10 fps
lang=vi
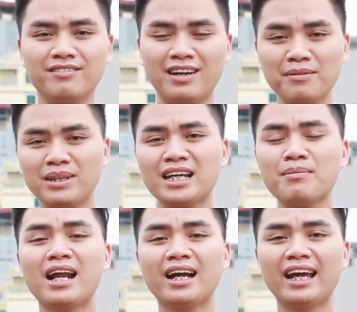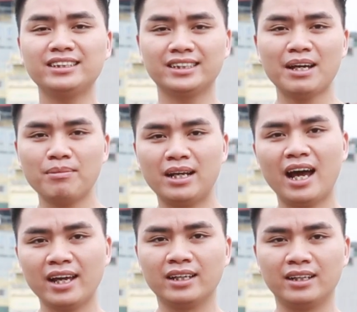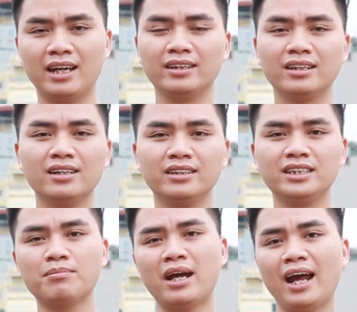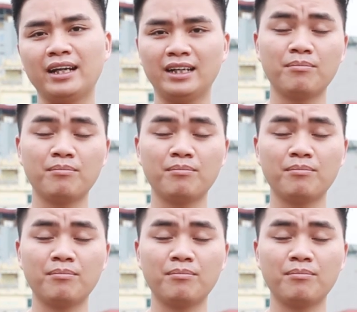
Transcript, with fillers: Và âm vâng, thanh các bạn đang nghe trực tiếp đến đây, đến từ chiếc máy ảnh